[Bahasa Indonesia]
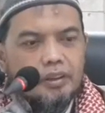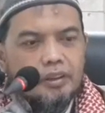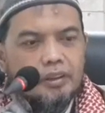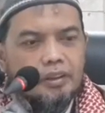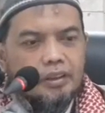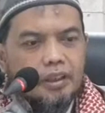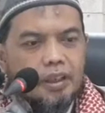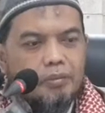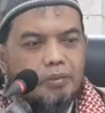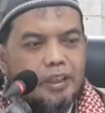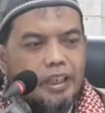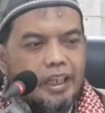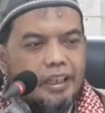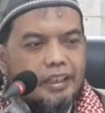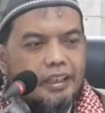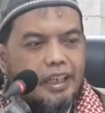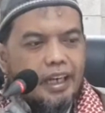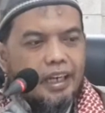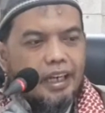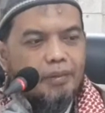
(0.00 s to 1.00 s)

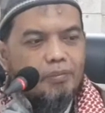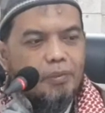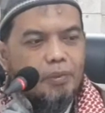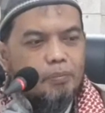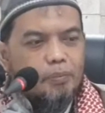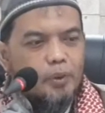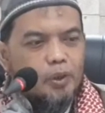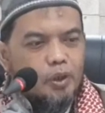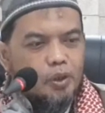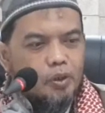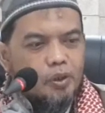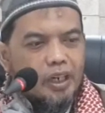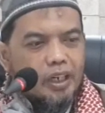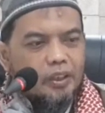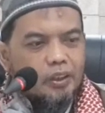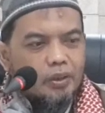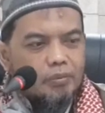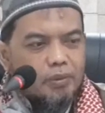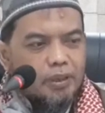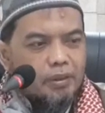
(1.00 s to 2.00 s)
Kemudian dalam membunuh
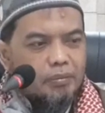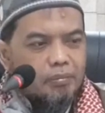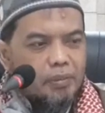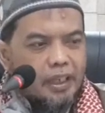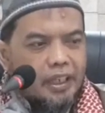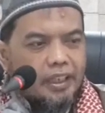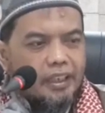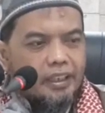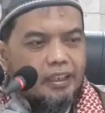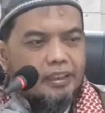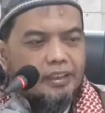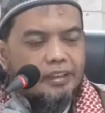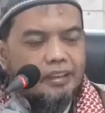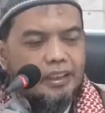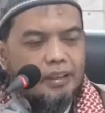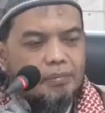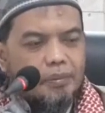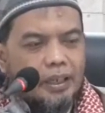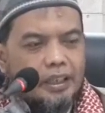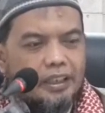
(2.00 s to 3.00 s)
atau menyembelih
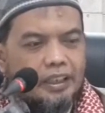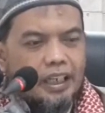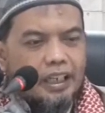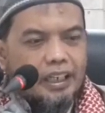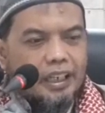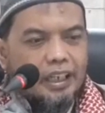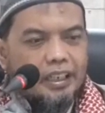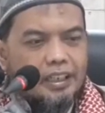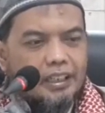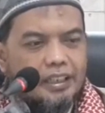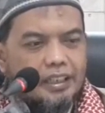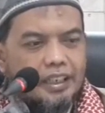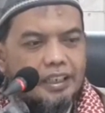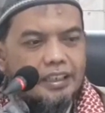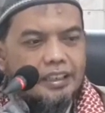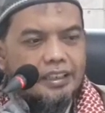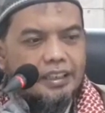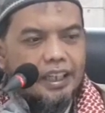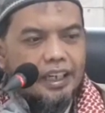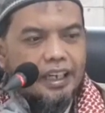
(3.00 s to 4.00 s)
diperintahkan
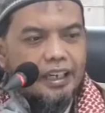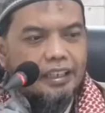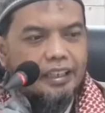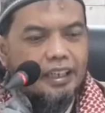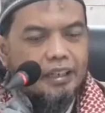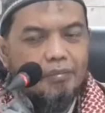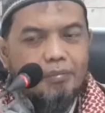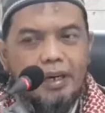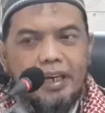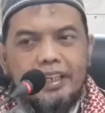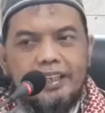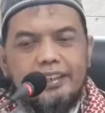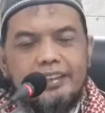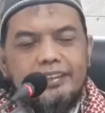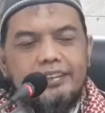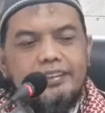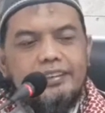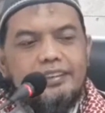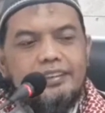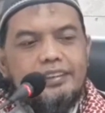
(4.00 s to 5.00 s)
dengan cara yang baik,
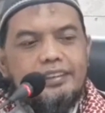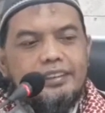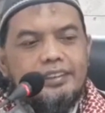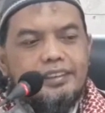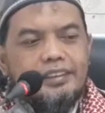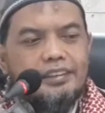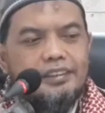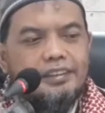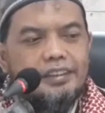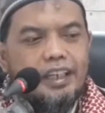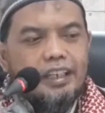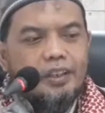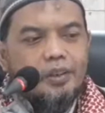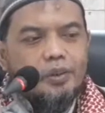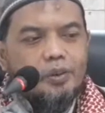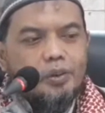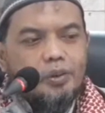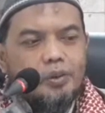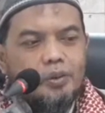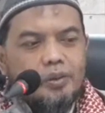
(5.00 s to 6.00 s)

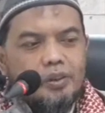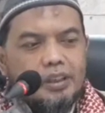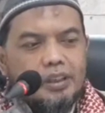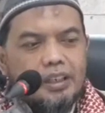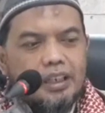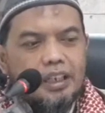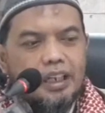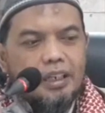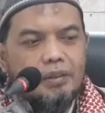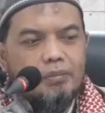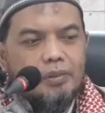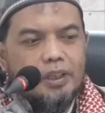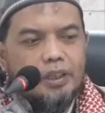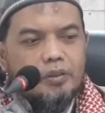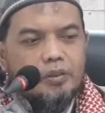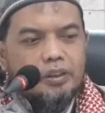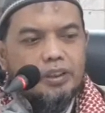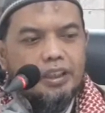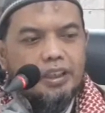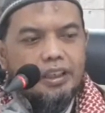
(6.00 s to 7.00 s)
yaitu dengan
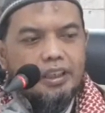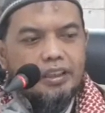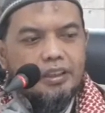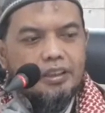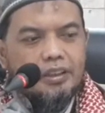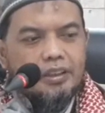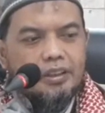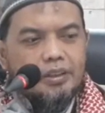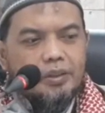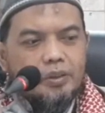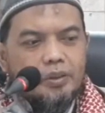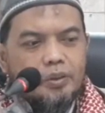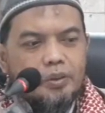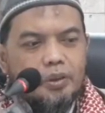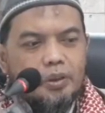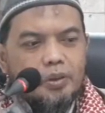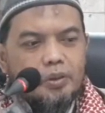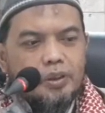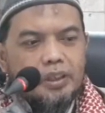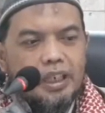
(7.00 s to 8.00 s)
mengikuti
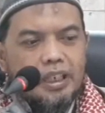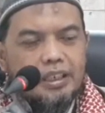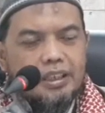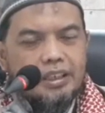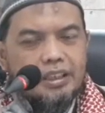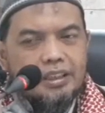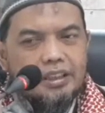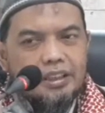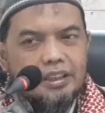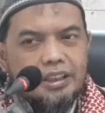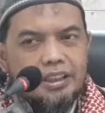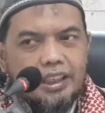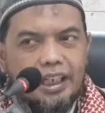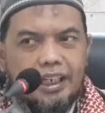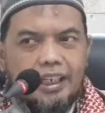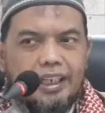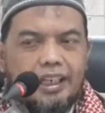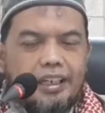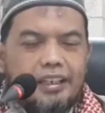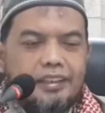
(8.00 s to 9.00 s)
tuntunan
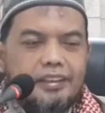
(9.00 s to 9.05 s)
syariah.